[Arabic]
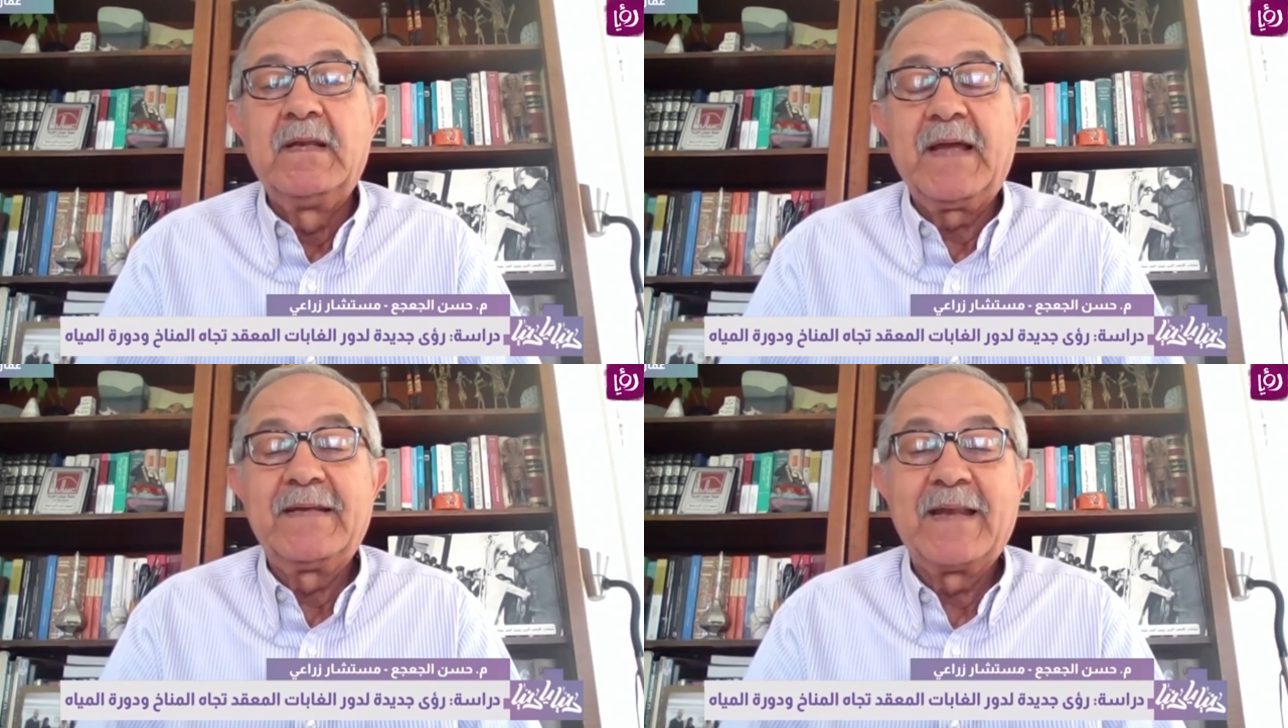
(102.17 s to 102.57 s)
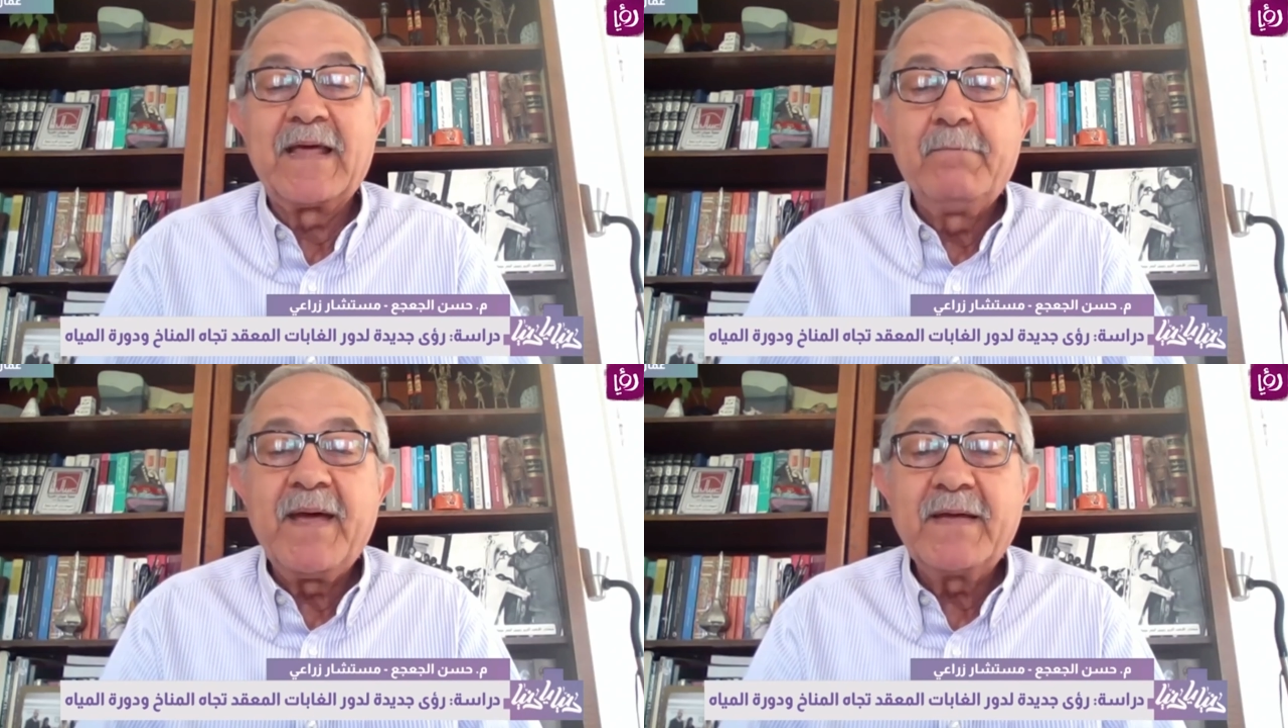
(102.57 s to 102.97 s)
يعني
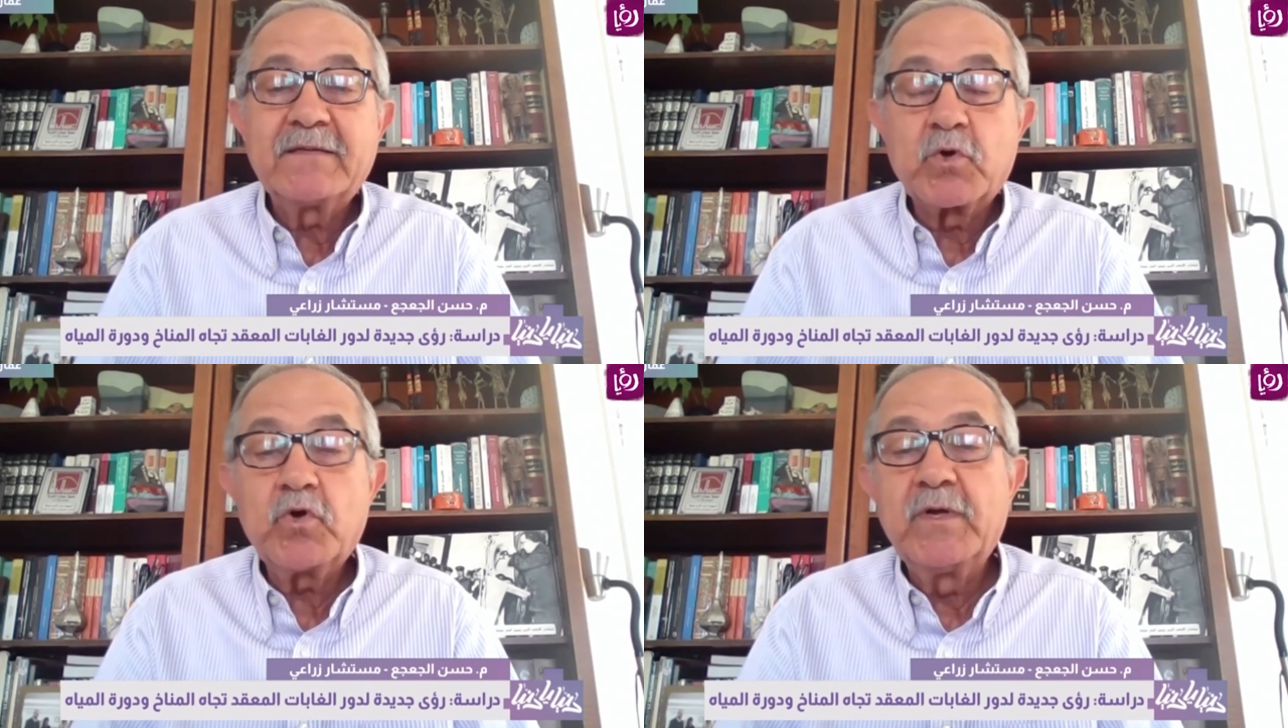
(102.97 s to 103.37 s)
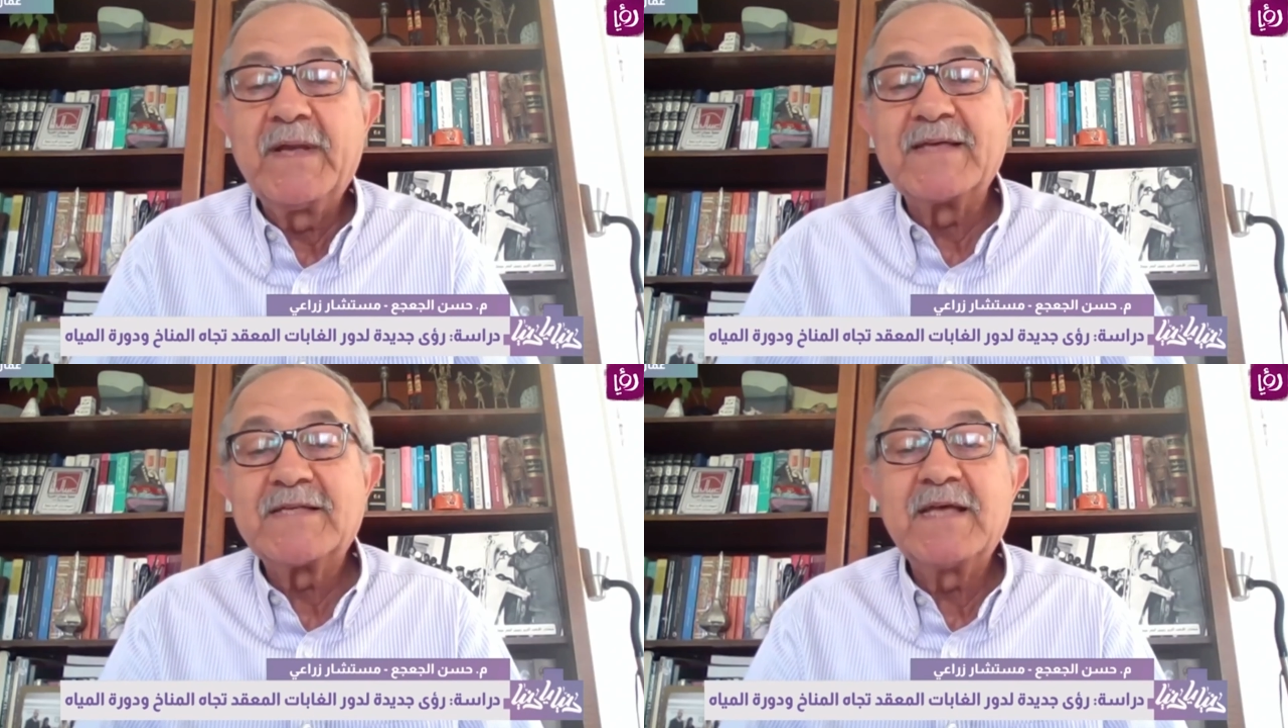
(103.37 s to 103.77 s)
الغابات
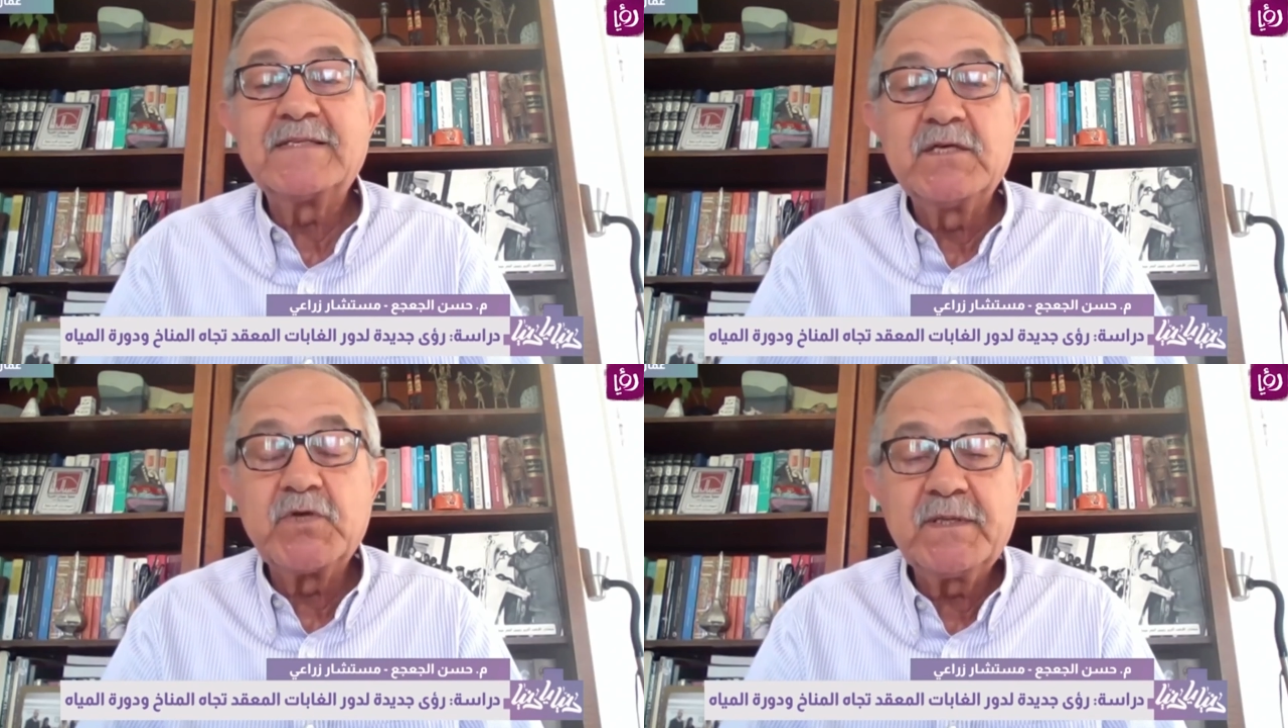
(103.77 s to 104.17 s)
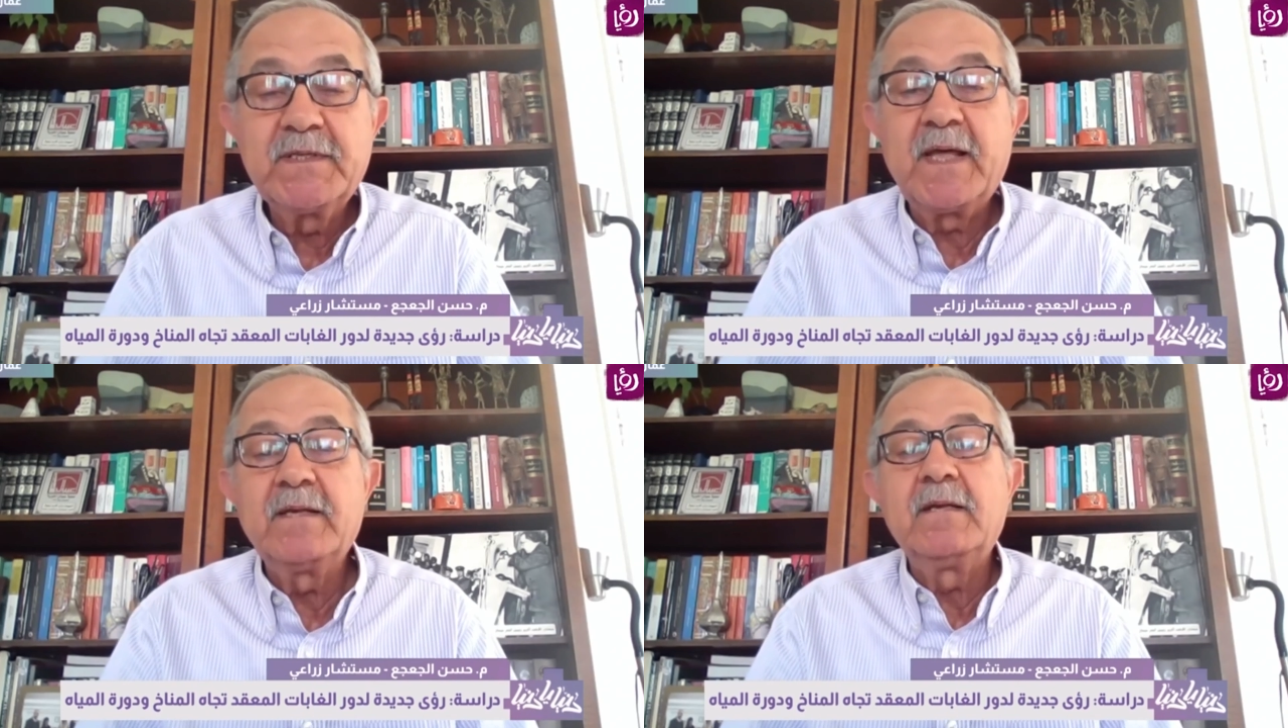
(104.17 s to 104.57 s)
ركن اساسي
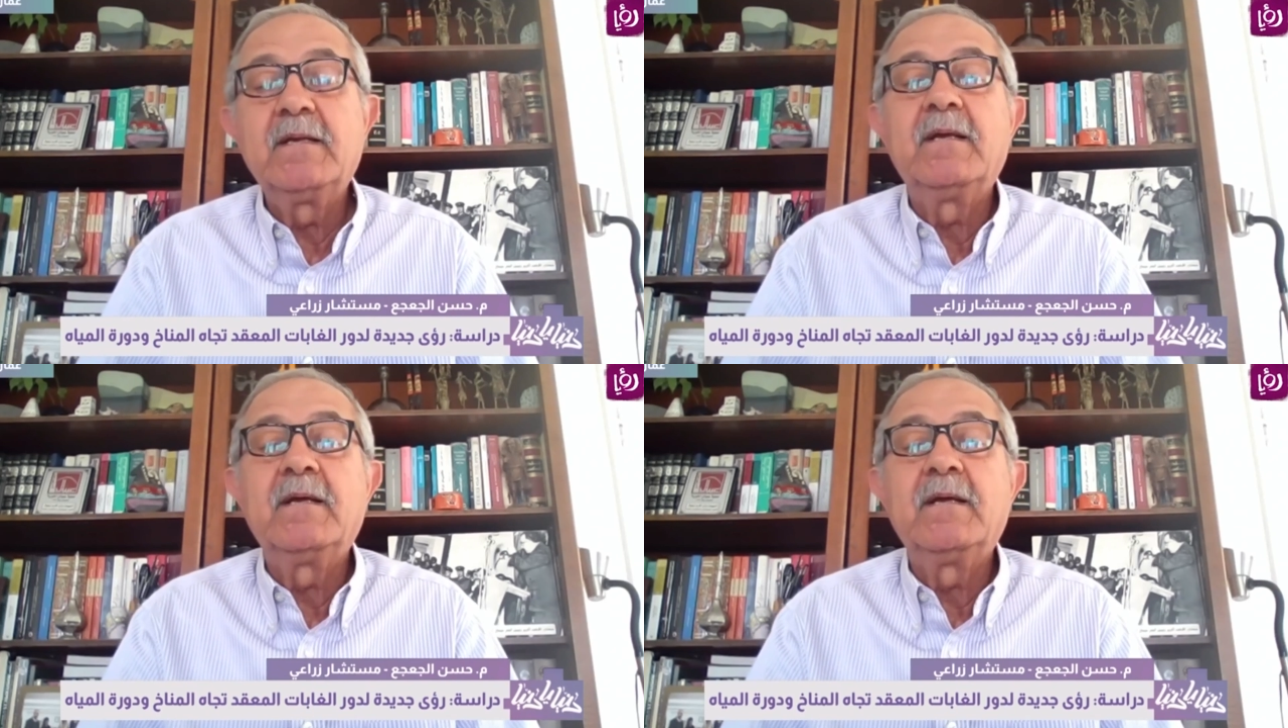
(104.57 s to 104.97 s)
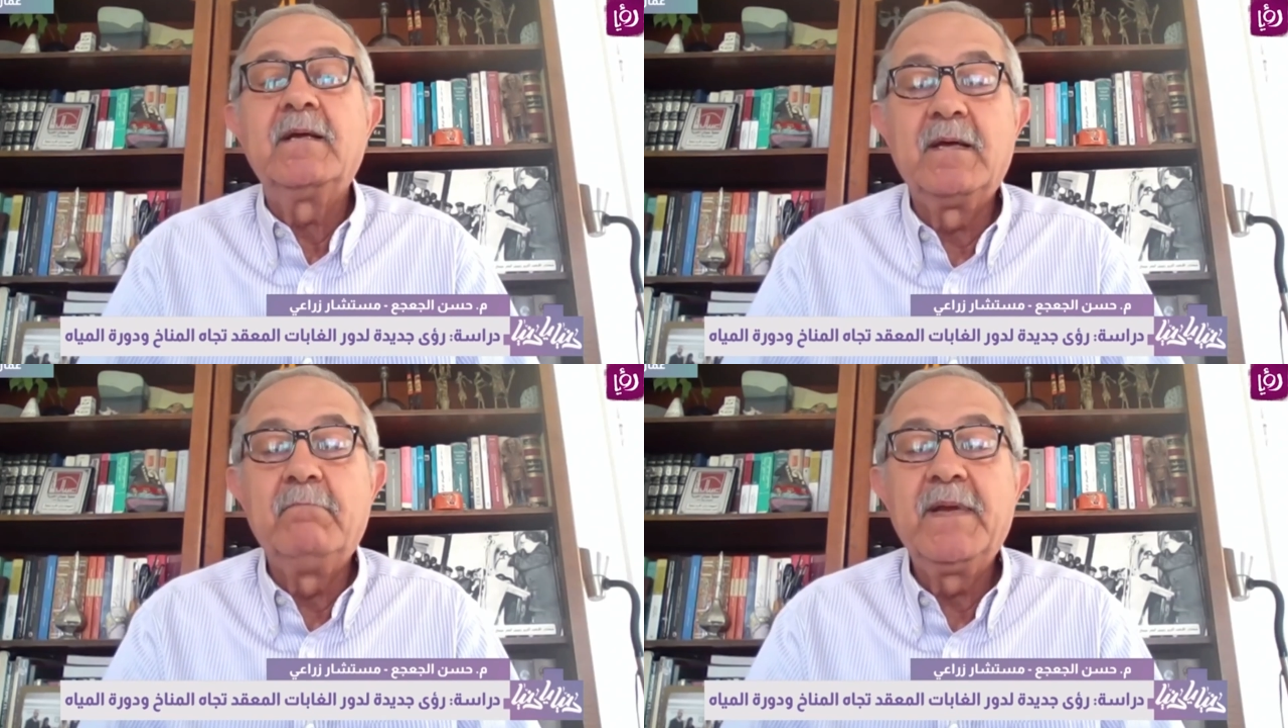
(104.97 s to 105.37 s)
جدا
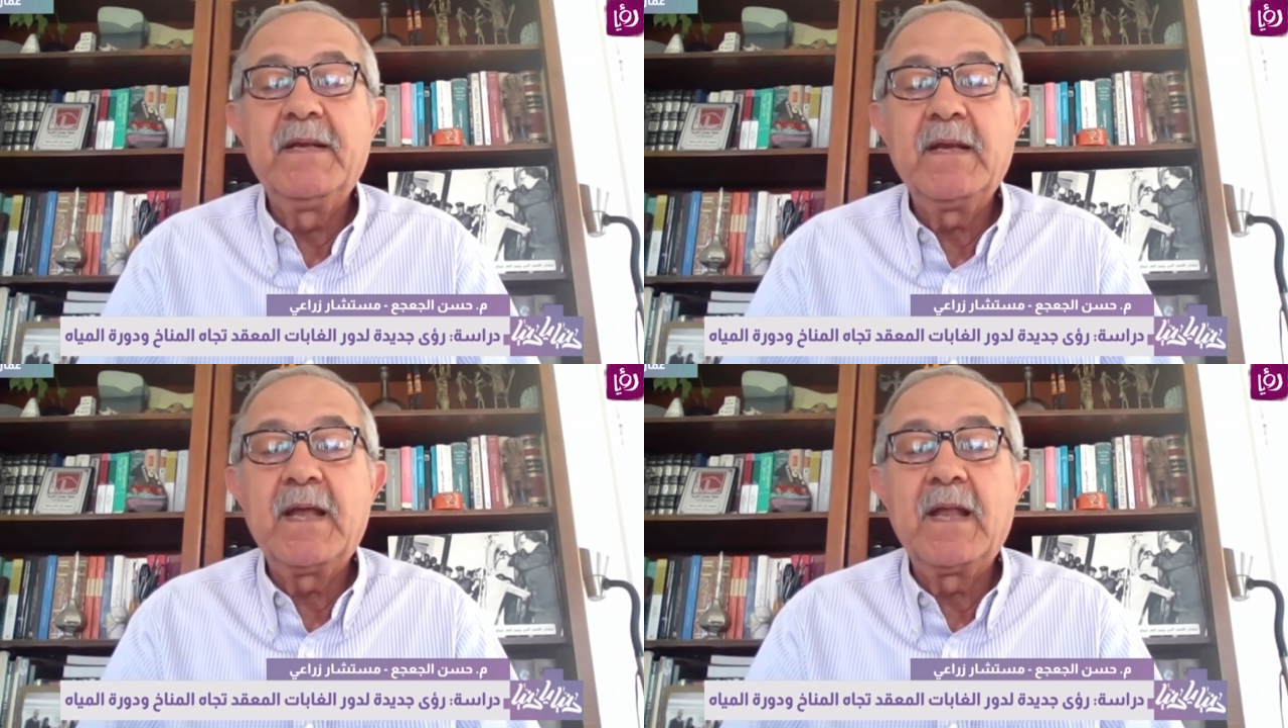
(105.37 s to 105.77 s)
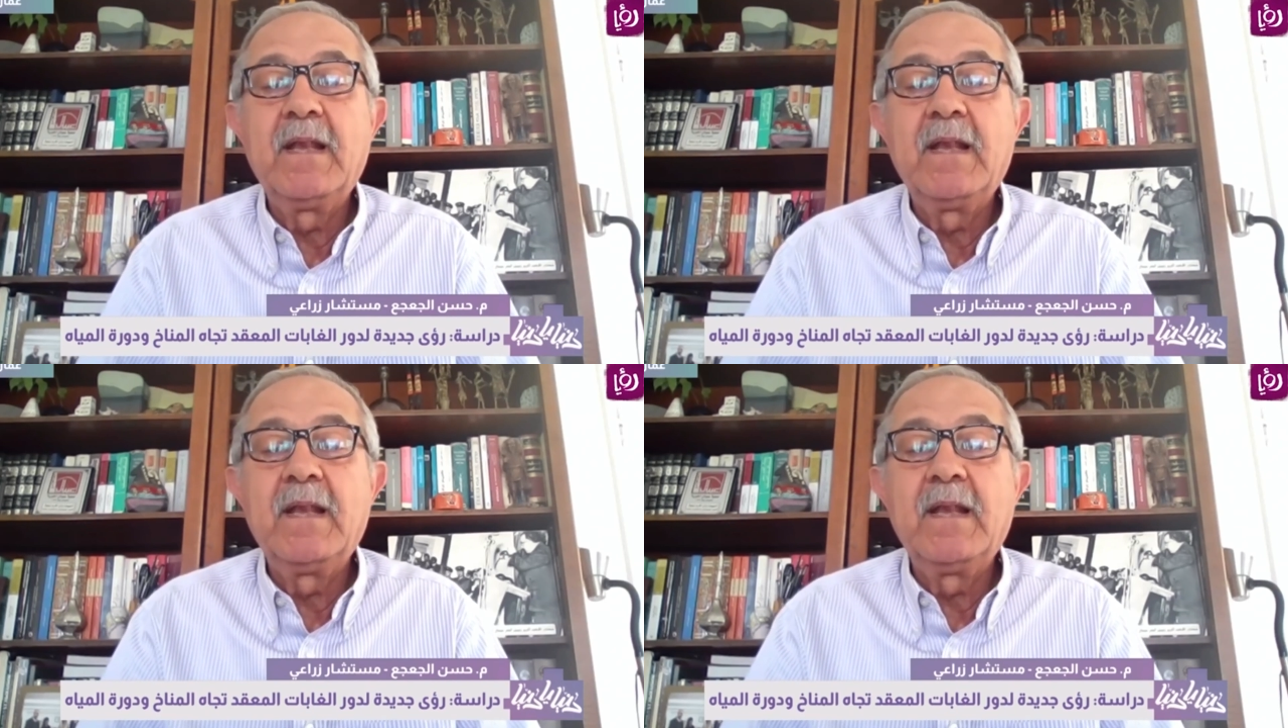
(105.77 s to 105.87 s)
آه، من